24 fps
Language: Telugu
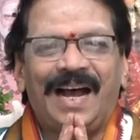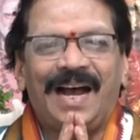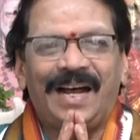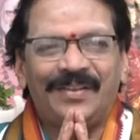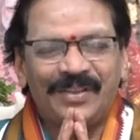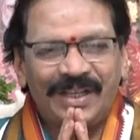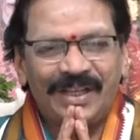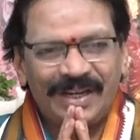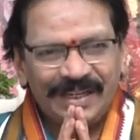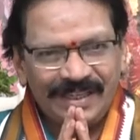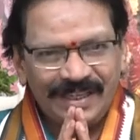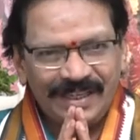
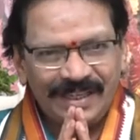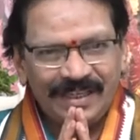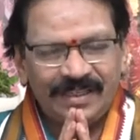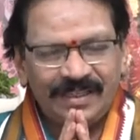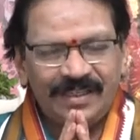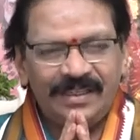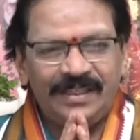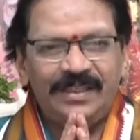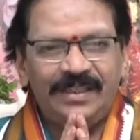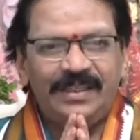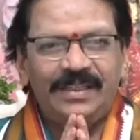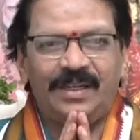అందరికీ
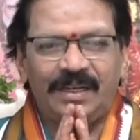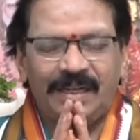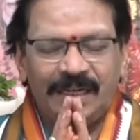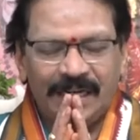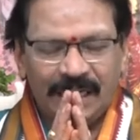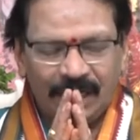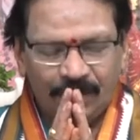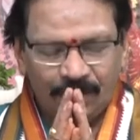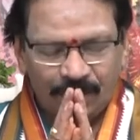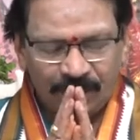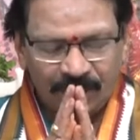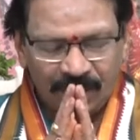నా
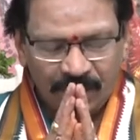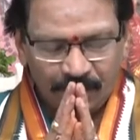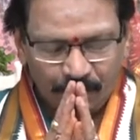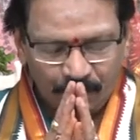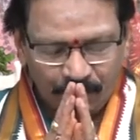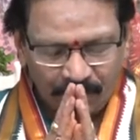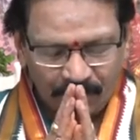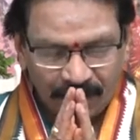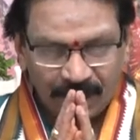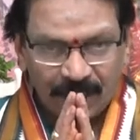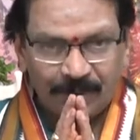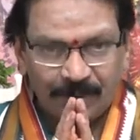
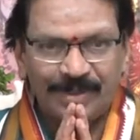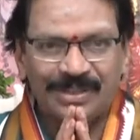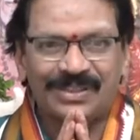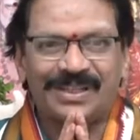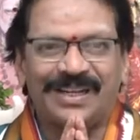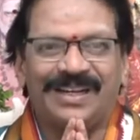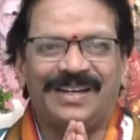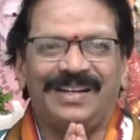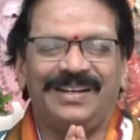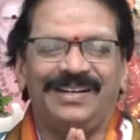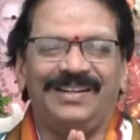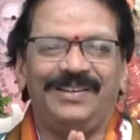హృదయపూర్వక
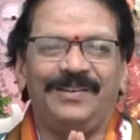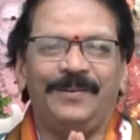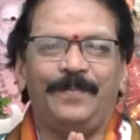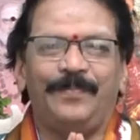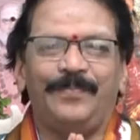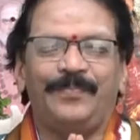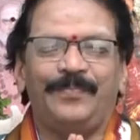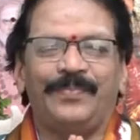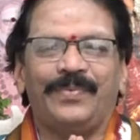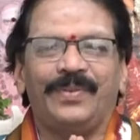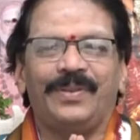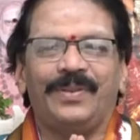నమస్కారాలు
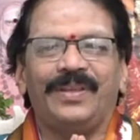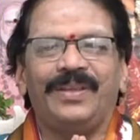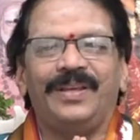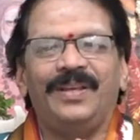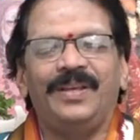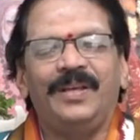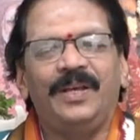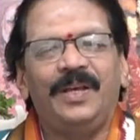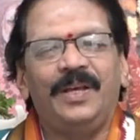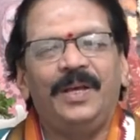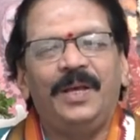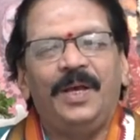
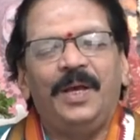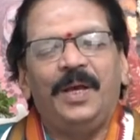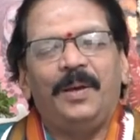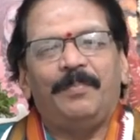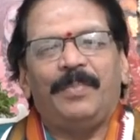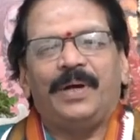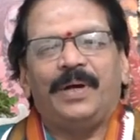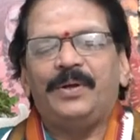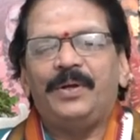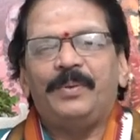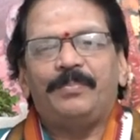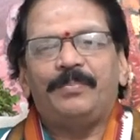
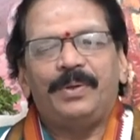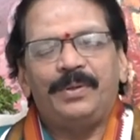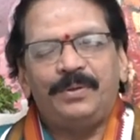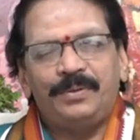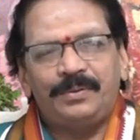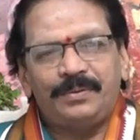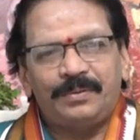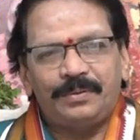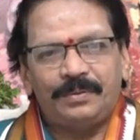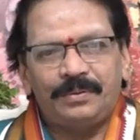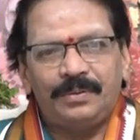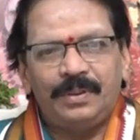మనం ఇప్పుడు
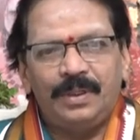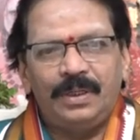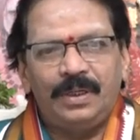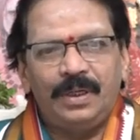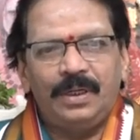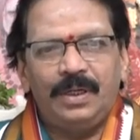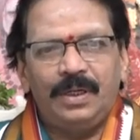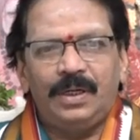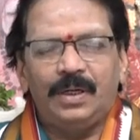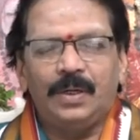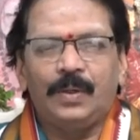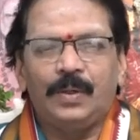
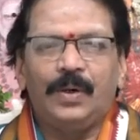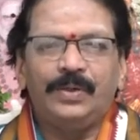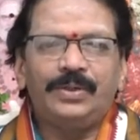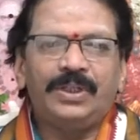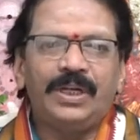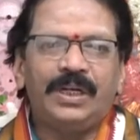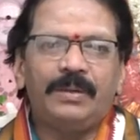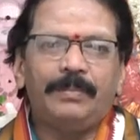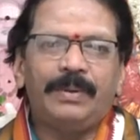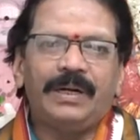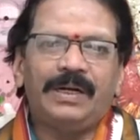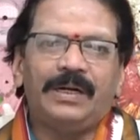
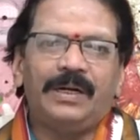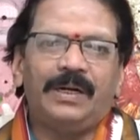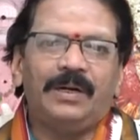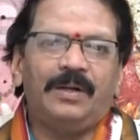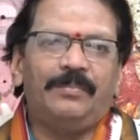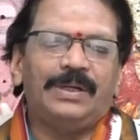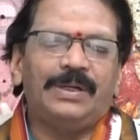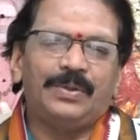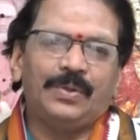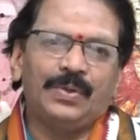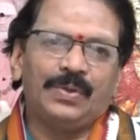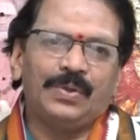గోచార ప్రకారం
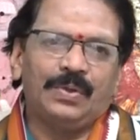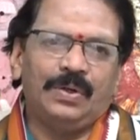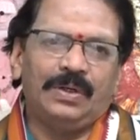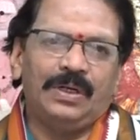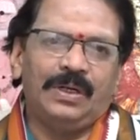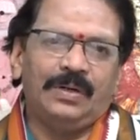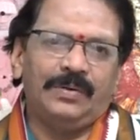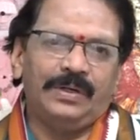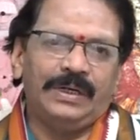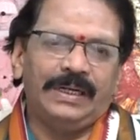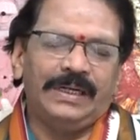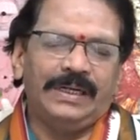మనం
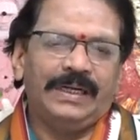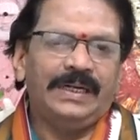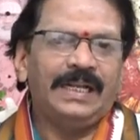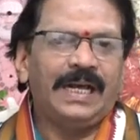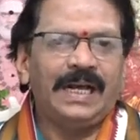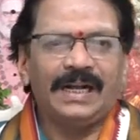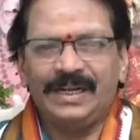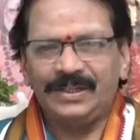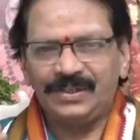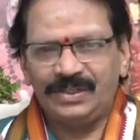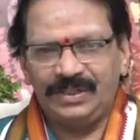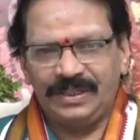చూసుకుంటున్నామండి అంటే
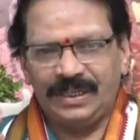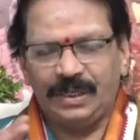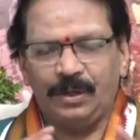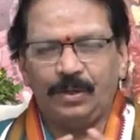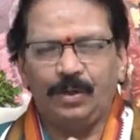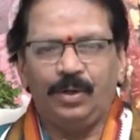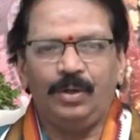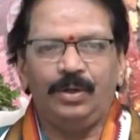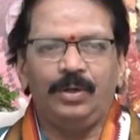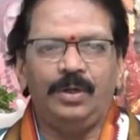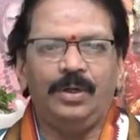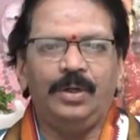ఆగస్ట్
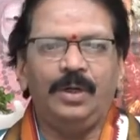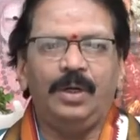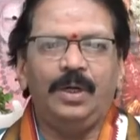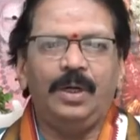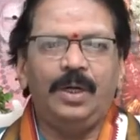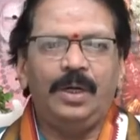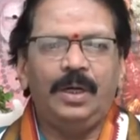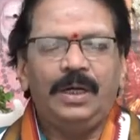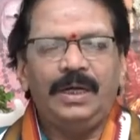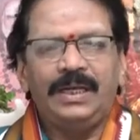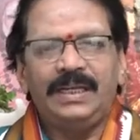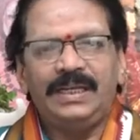నెలలో
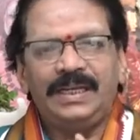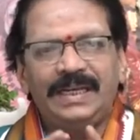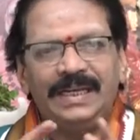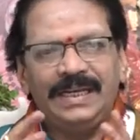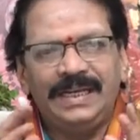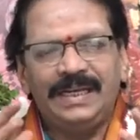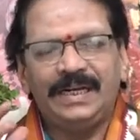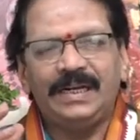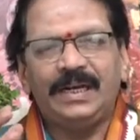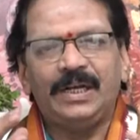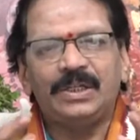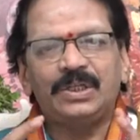ఏ
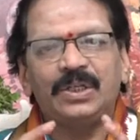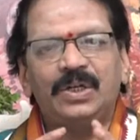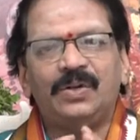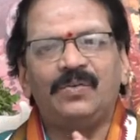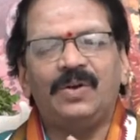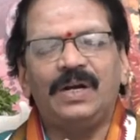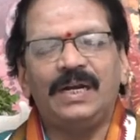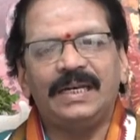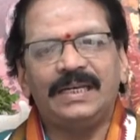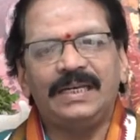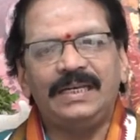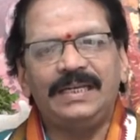రాసుల
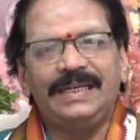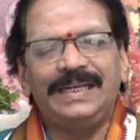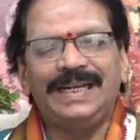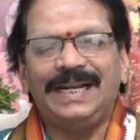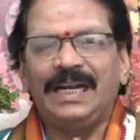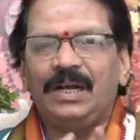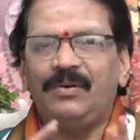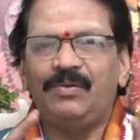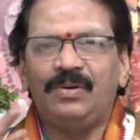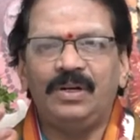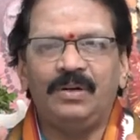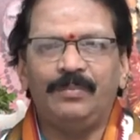వాళ్ళకి
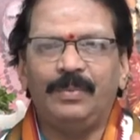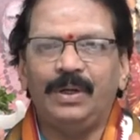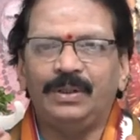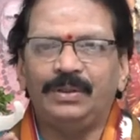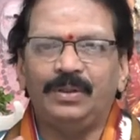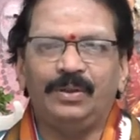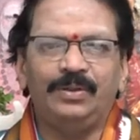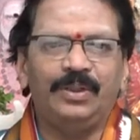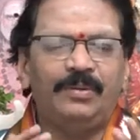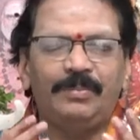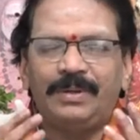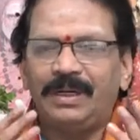ఎలా
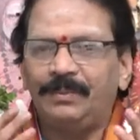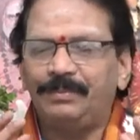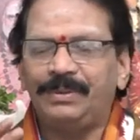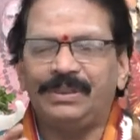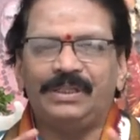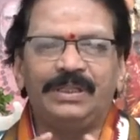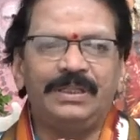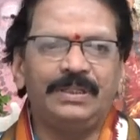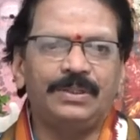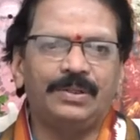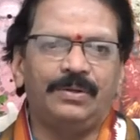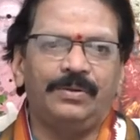ఉండబోతుందో మనం
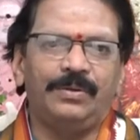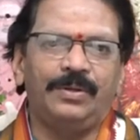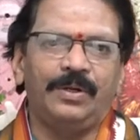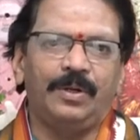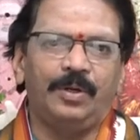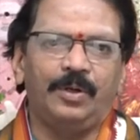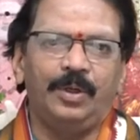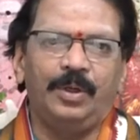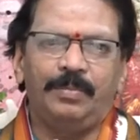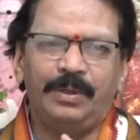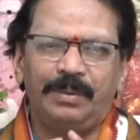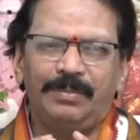
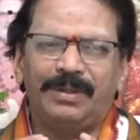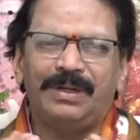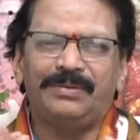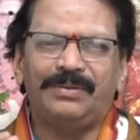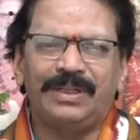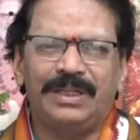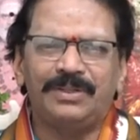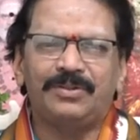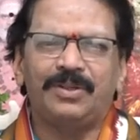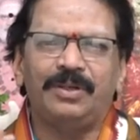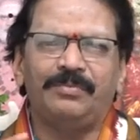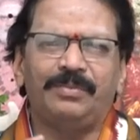తెలుసుకుంటున్నాం ఇప్పుడు మనం
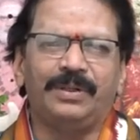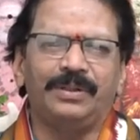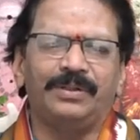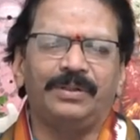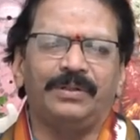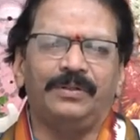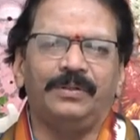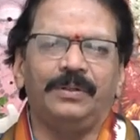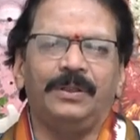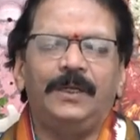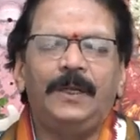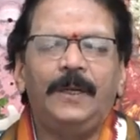
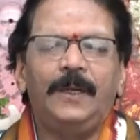తెలుసుకోబోతున్నాం